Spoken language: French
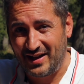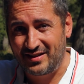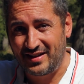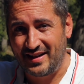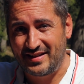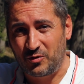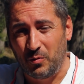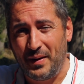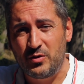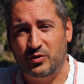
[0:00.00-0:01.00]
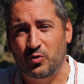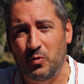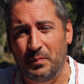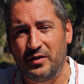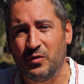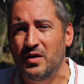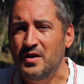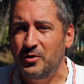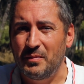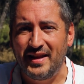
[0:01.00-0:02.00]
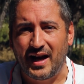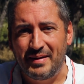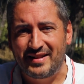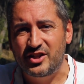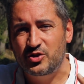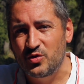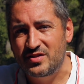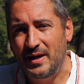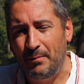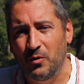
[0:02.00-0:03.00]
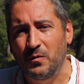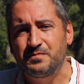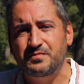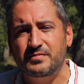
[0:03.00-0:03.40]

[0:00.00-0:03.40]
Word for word: à, ta compagne ou à ton compagnon, de manière à mettre les choses d'aplomb